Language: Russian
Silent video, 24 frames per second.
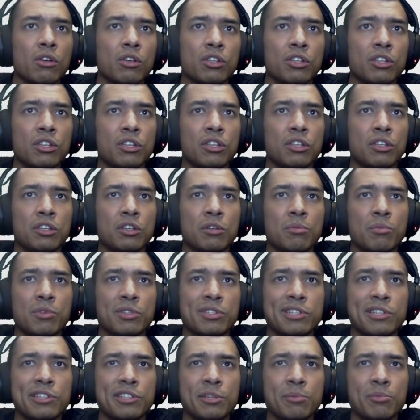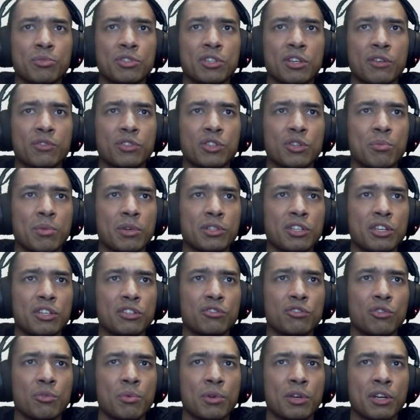И мы следим за
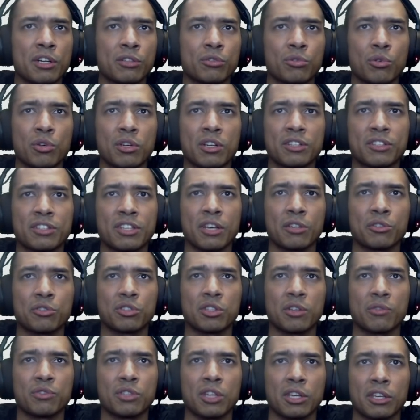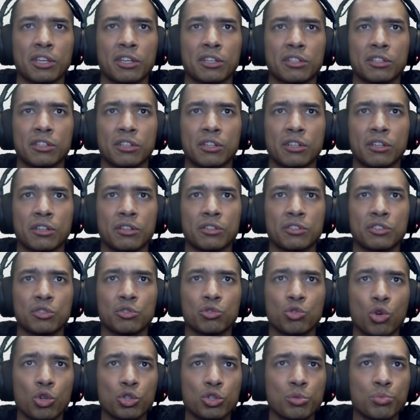взаимодействиями, которые касаются там всяких э,
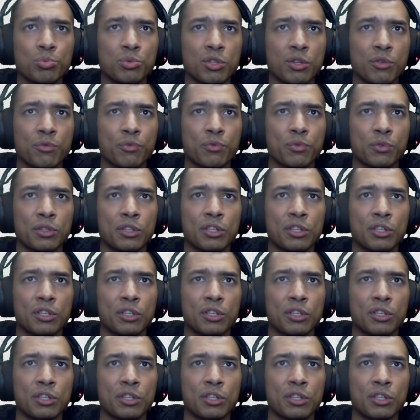синтоцепсов